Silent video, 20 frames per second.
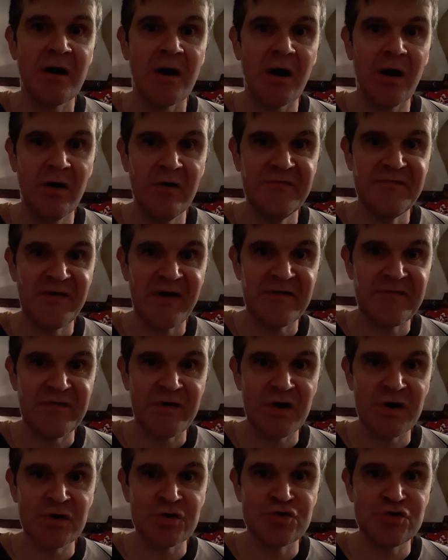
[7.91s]
en
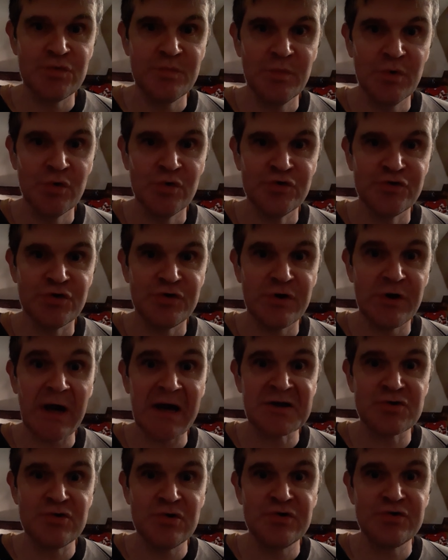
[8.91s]
faveur du monde de
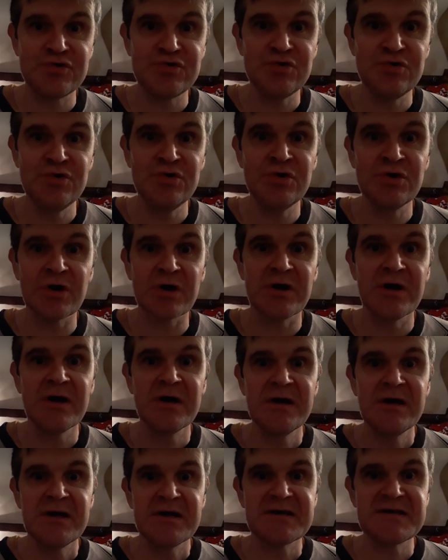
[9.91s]
la culture
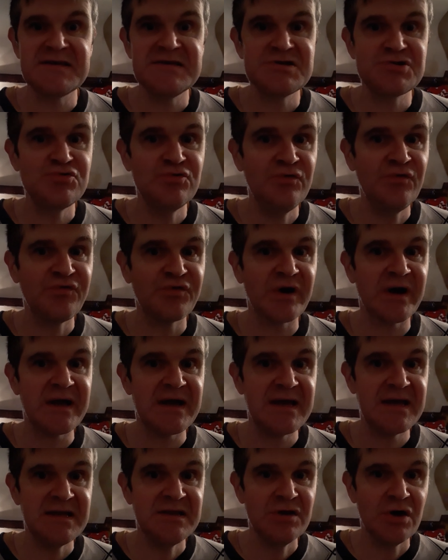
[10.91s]
qui souffre
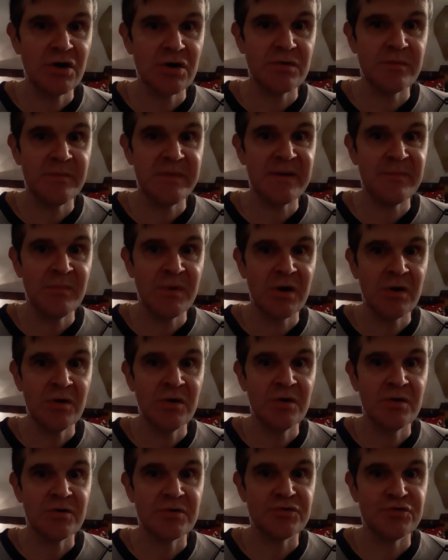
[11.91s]

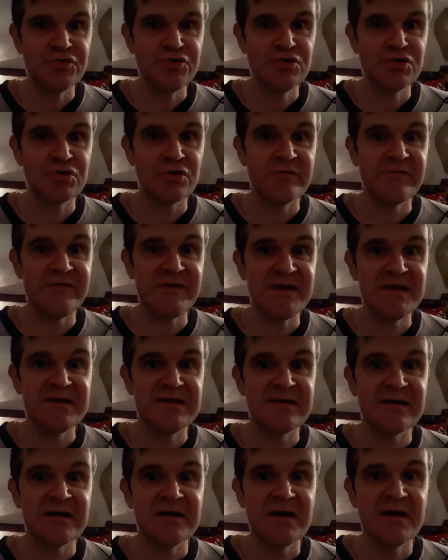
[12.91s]
énormément du
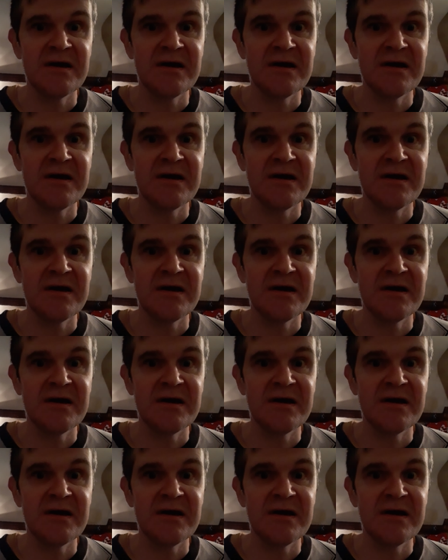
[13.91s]
Covid